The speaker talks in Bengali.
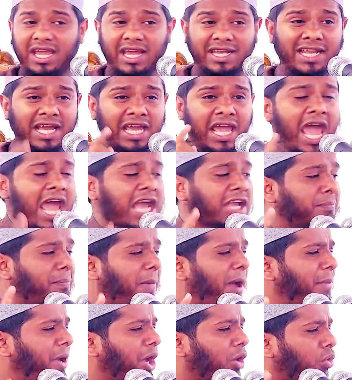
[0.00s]
এটা
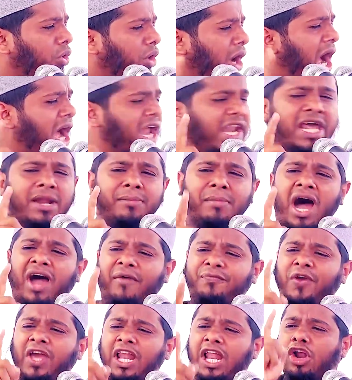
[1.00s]
একভাবে কোরআনের
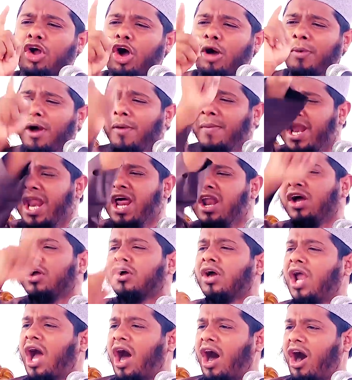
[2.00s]
মাহফিলের অবমাননা করা